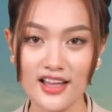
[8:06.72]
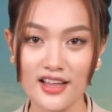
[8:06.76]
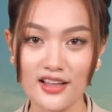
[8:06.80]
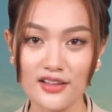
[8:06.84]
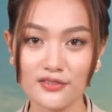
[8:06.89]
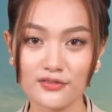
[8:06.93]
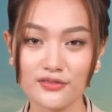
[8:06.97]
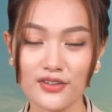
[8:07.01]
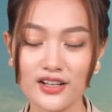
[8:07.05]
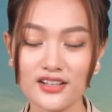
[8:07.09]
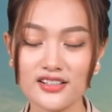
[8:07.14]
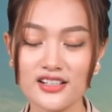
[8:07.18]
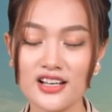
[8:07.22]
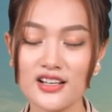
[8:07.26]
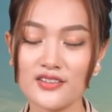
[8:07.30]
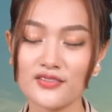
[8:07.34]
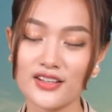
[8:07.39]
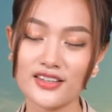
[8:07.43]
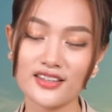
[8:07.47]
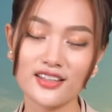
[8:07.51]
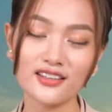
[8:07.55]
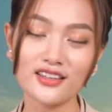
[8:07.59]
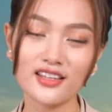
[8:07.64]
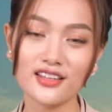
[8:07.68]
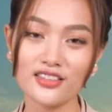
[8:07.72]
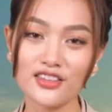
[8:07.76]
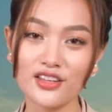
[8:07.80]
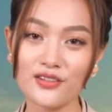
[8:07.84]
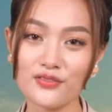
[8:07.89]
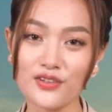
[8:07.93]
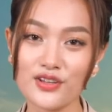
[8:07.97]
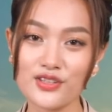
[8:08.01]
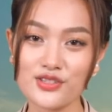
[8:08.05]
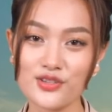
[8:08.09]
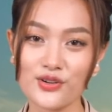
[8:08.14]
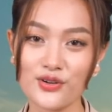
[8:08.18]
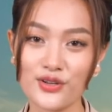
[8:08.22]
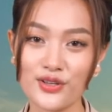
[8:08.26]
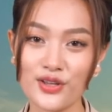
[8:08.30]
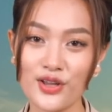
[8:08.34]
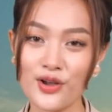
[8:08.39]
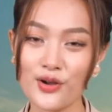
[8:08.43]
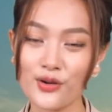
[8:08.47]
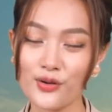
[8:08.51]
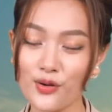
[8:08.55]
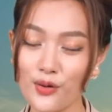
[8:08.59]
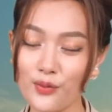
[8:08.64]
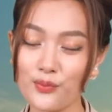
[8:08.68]
Vâng, và những tin tức vừa rồi
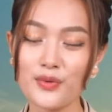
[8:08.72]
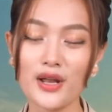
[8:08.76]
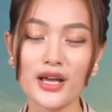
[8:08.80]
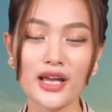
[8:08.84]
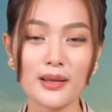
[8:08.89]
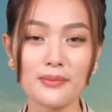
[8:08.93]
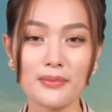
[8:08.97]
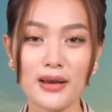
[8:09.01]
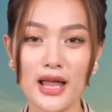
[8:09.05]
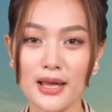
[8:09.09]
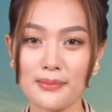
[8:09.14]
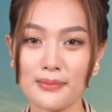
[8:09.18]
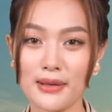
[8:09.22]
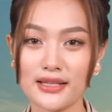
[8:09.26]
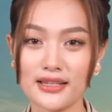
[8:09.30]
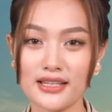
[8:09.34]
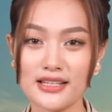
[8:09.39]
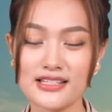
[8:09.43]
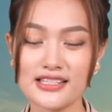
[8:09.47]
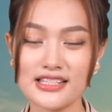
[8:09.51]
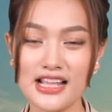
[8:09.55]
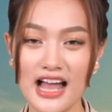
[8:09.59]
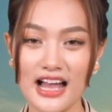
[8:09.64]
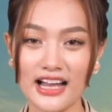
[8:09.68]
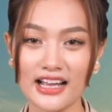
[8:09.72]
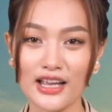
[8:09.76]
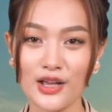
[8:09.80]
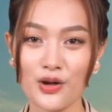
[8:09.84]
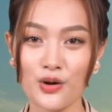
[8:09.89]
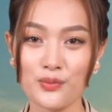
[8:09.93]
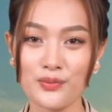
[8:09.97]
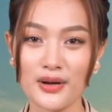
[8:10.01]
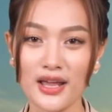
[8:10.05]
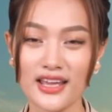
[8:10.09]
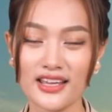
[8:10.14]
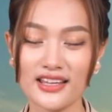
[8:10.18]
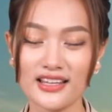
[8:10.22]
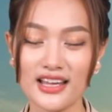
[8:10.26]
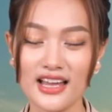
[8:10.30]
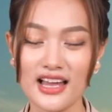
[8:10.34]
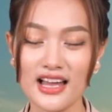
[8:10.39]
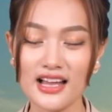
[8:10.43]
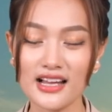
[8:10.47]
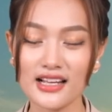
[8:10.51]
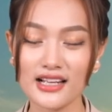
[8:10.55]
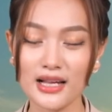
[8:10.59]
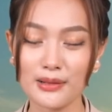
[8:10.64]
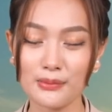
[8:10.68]
cũng đã khép lại bản tin sáng ngày hôm nay.
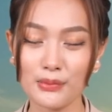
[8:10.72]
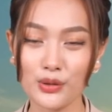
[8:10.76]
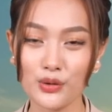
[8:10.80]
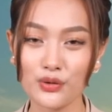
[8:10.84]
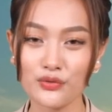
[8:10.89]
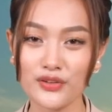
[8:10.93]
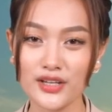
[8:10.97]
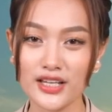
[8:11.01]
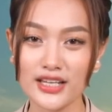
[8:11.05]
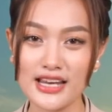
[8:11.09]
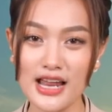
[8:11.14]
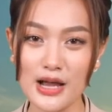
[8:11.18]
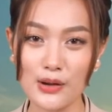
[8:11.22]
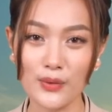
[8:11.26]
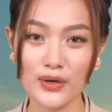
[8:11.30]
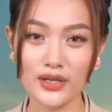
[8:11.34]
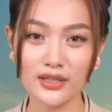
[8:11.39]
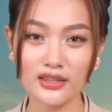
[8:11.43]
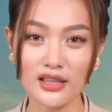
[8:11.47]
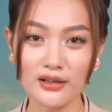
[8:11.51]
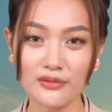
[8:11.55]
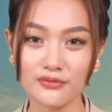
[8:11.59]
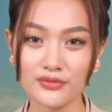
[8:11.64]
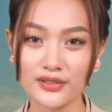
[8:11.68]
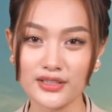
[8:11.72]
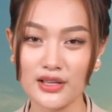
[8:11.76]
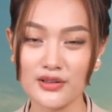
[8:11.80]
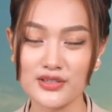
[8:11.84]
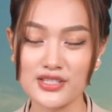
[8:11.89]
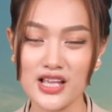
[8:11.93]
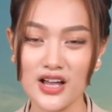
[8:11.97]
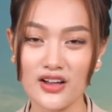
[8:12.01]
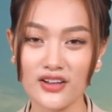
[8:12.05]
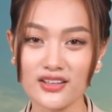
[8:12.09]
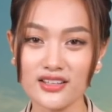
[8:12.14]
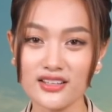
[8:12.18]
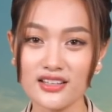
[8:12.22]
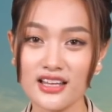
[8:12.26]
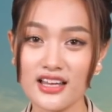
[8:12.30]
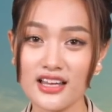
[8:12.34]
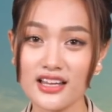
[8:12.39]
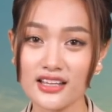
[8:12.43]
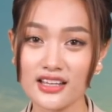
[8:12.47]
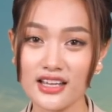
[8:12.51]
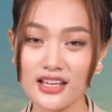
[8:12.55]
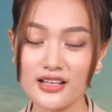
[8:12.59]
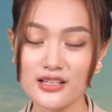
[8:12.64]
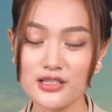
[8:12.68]
Cảm ơn quý vị đã quan tâm và theo dõi.
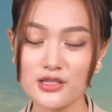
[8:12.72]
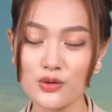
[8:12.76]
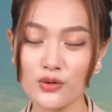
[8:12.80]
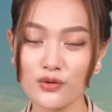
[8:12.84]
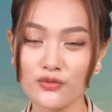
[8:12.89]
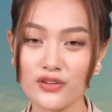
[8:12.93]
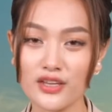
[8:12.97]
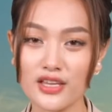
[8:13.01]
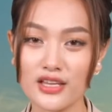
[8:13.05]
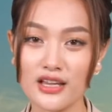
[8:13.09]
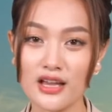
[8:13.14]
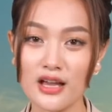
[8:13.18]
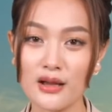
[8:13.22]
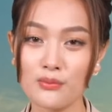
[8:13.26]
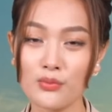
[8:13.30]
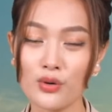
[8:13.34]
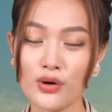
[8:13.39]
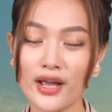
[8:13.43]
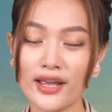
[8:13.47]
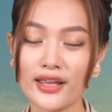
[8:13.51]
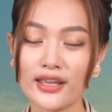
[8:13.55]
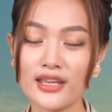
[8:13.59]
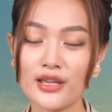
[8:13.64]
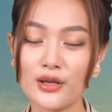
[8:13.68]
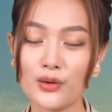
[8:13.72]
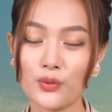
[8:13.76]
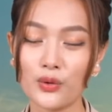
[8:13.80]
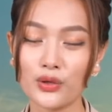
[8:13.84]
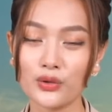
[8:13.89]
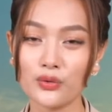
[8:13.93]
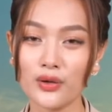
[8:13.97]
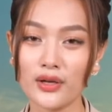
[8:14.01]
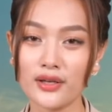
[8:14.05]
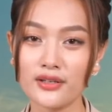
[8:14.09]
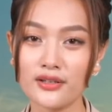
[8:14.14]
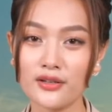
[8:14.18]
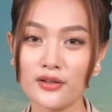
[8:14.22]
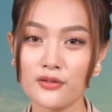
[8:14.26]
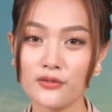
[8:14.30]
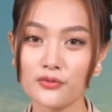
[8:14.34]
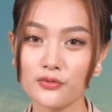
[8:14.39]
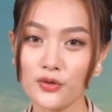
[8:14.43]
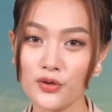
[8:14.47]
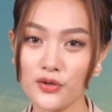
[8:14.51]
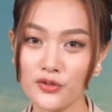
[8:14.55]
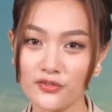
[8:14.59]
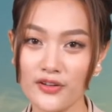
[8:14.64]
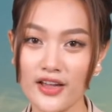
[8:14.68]
Kính chúc quý vị một ngày nghỉ cuối tuần
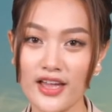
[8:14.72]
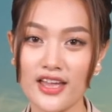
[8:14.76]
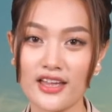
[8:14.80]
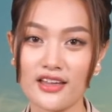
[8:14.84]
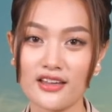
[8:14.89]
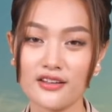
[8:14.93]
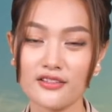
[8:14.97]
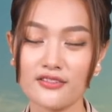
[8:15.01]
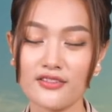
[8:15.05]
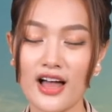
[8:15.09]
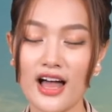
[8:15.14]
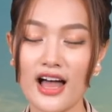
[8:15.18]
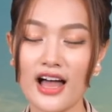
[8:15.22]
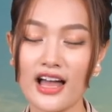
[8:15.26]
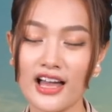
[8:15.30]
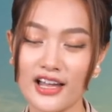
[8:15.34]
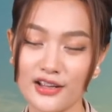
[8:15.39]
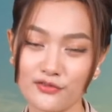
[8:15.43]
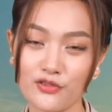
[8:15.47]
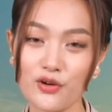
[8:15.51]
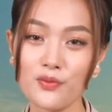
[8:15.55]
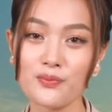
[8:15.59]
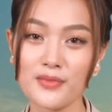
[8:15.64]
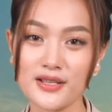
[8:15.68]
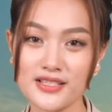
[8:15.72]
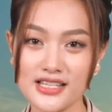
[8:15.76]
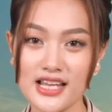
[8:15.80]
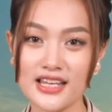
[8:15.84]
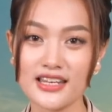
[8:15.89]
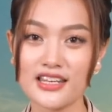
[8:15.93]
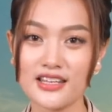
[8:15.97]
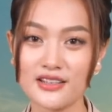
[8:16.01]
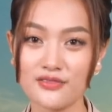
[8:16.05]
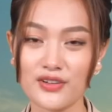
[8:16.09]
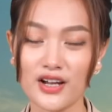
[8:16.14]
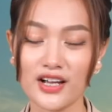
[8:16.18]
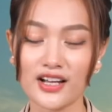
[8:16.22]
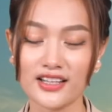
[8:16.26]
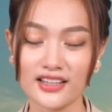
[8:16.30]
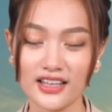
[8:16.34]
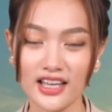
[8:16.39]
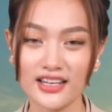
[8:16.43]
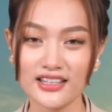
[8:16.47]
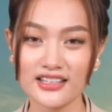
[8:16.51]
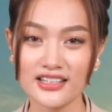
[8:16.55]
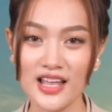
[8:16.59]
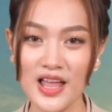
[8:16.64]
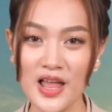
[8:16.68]
vui vẻ và hạnh phúc bên gia đình và người
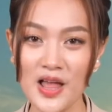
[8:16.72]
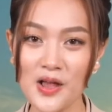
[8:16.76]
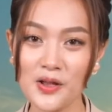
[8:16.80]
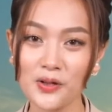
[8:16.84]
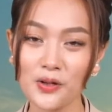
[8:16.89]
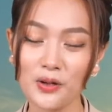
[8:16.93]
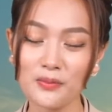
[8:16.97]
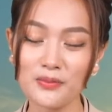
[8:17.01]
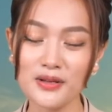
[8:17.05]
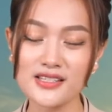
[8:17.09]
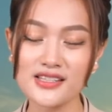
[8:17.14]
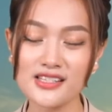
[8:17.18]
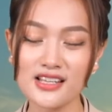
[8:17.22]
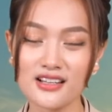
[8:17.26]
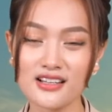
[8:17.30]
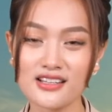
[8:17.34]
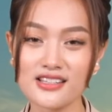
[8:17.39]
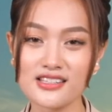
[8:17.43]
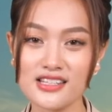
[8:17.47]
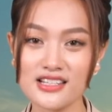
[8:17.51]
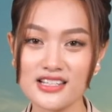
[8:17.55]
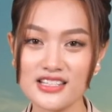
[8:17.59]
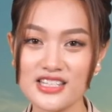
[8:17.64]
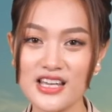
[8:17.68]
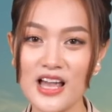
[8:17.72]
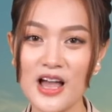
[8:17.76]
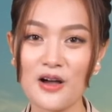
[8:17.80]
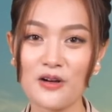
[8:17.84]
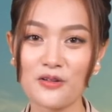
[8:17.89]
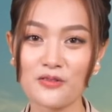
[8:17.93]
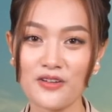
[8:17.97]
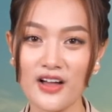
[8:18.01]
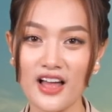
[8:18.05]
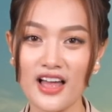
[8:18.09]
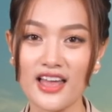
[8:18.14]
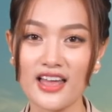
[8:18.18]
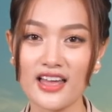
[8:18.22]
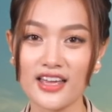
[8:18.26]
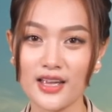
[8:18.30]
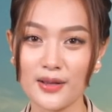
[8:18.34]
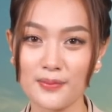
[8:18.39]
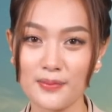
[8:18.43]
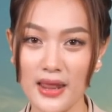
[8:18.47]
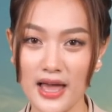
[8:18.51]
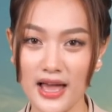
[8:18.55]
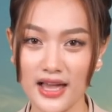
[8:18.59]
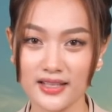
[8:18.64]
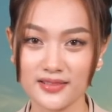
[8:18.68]
thân. Còn bây giờ xin chào và hẹn
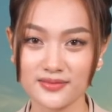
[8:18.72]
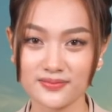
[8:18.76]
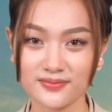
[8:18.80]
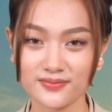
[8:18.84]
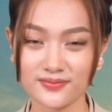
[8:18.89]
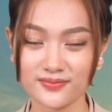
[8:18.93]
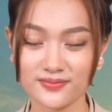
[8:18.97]
gặp lại.